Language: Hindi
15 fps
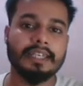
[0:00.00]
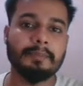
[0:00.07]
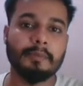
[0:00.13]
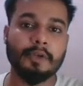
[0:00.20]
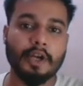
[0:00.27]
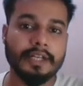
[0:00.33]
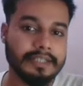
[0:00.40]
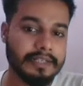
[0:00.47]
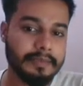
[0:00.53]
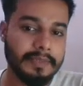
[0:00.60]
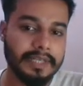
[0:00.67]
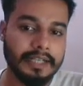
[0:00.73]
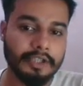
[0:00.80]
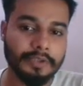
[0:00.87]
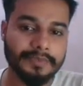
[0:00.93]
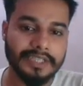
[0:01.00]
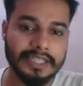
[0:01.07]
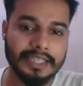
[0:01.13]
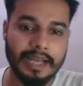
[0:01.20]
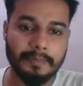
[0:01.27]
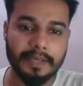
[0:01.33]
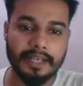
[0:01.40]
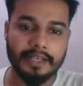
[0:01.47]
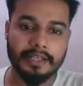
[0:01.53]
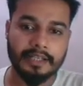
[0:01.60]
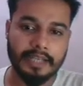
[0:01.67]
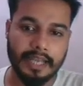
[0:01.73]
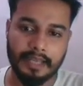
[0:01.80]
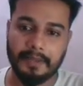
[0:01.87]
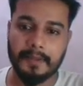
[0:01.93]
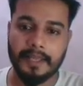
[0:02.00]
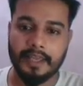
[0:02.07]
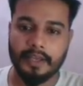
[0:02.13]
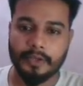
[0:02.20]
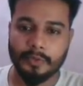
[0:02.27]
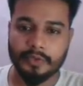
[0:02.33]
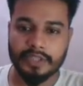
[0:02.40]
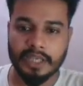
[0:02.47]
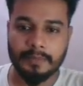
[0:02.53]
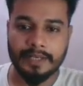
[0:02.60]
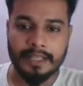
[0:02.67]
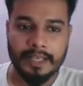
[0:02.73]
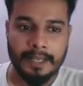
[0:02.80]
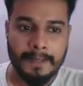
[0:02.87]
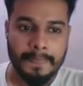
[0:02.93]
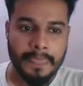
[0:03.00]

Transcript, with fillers: इम्प्लॉयर्स का भी कंट्रीब्यूशन यहाँ पे है उसके बाद